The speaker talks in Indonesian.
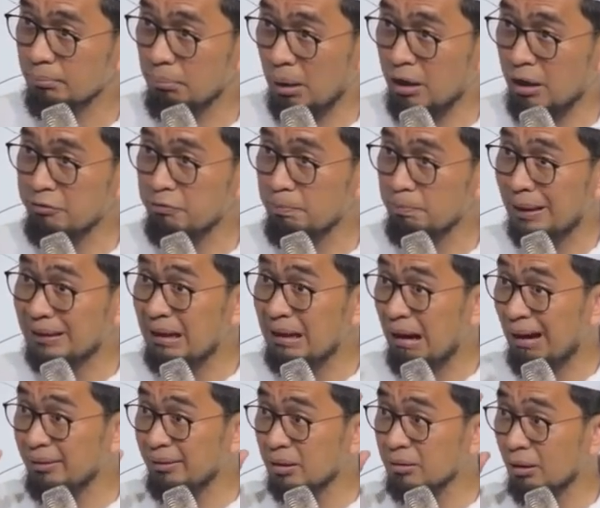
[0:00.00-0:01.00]
Maaf,
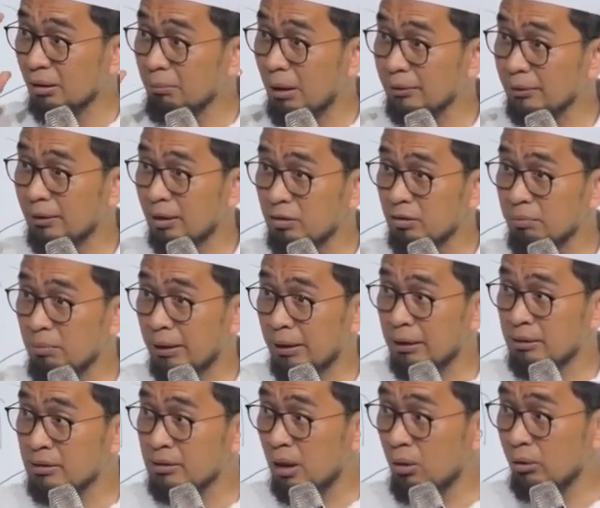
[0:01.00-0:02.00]
pandangannya terbatas,
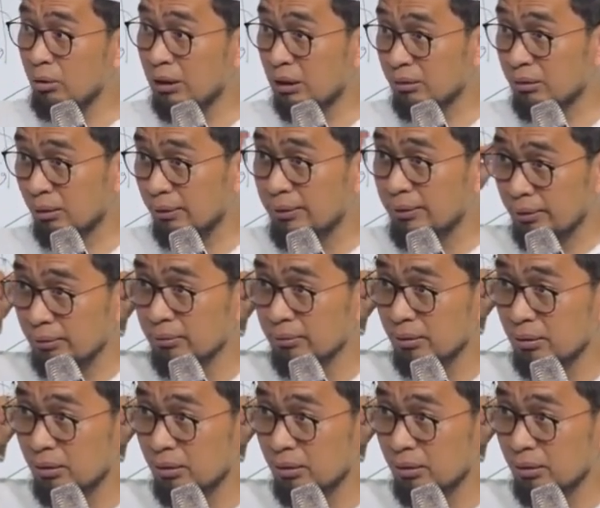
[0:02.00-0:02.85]
semakin jauh tak terlihat.